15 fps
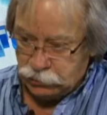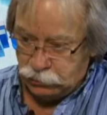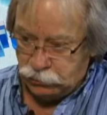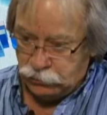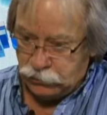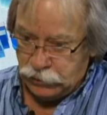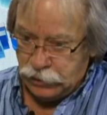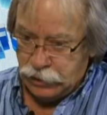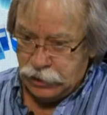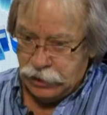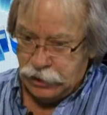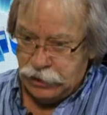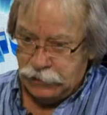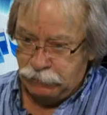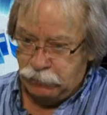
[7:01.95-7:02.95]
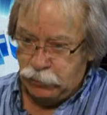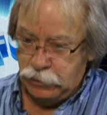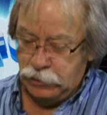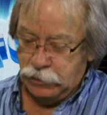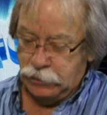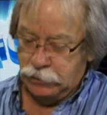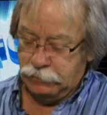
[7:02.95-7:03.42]
choses. Et
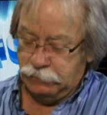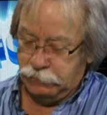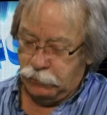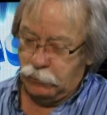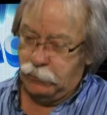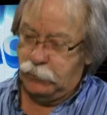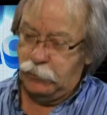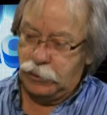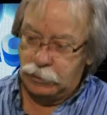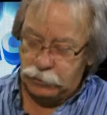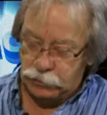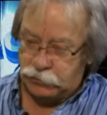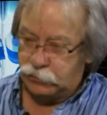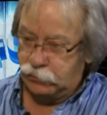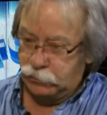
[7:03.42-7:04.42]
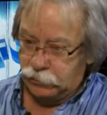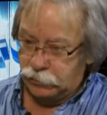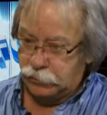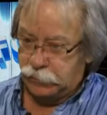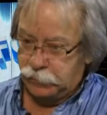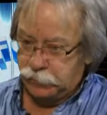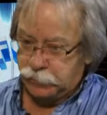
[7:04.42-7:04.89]
puis, au fur et à
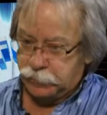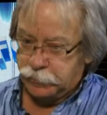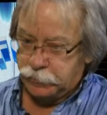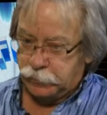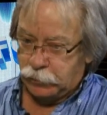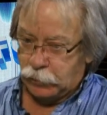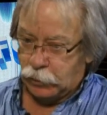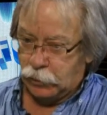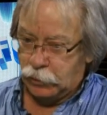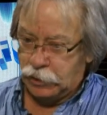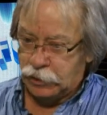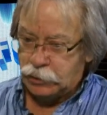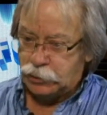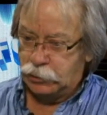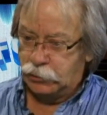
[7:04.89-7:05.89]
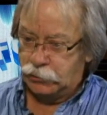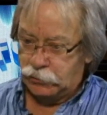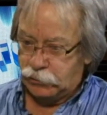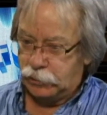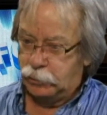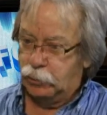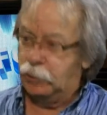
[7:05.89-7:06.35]
mesure, on
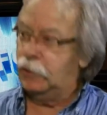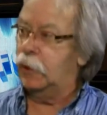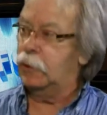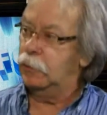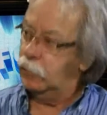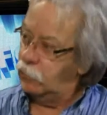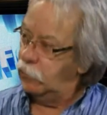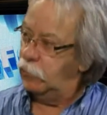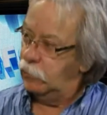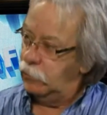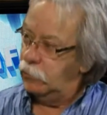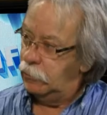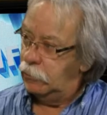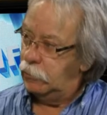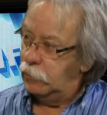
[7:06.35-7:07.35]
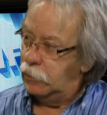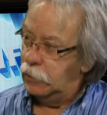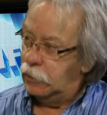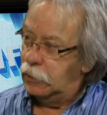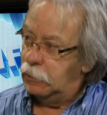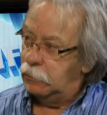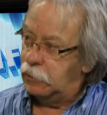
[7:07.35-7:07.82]
ajuste pour que ça continue. Voilà.
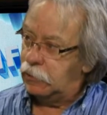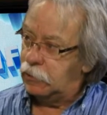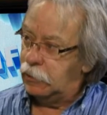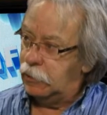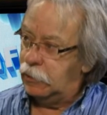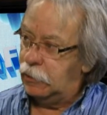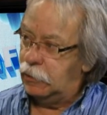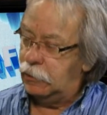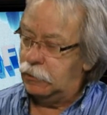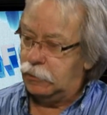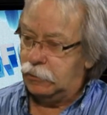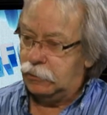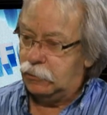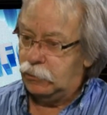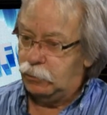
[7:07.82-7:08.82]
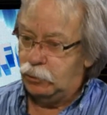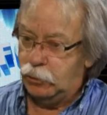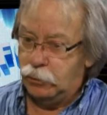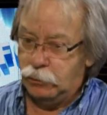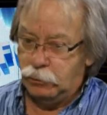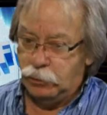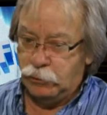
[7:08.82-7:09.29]
Parce que euh, tout
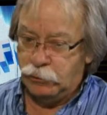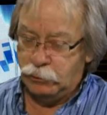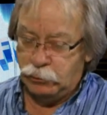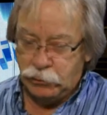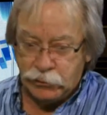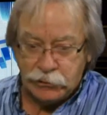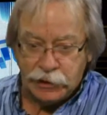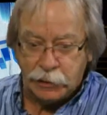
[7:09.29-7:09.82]
peut, se